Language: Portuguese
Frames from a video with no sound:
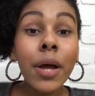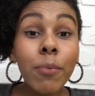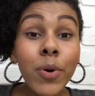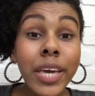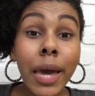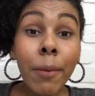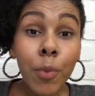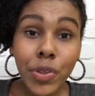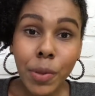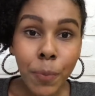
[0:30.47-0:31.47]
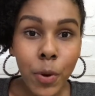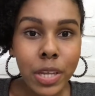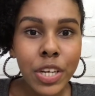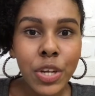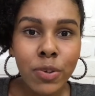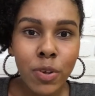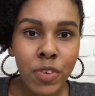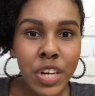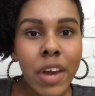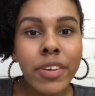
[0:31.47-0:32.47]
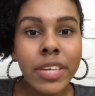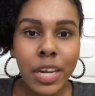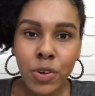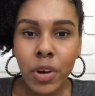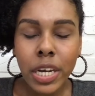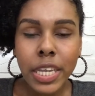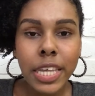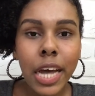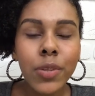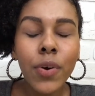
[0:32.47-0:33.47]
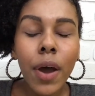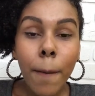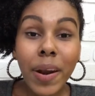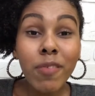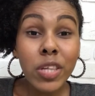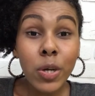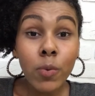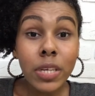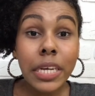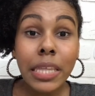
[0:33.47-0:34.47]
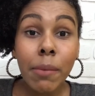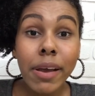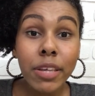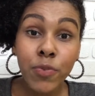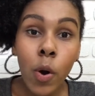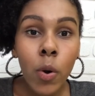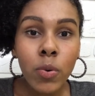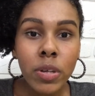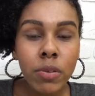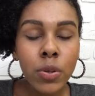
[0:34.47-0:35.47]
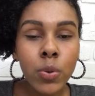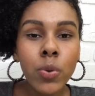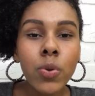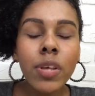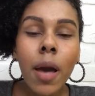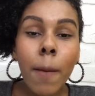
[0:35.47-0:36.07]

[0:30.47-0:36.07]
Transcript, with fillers: Porque é muito importante que o seu fichário esteja organizado para você conseguir ter mais foco nos seus estudos,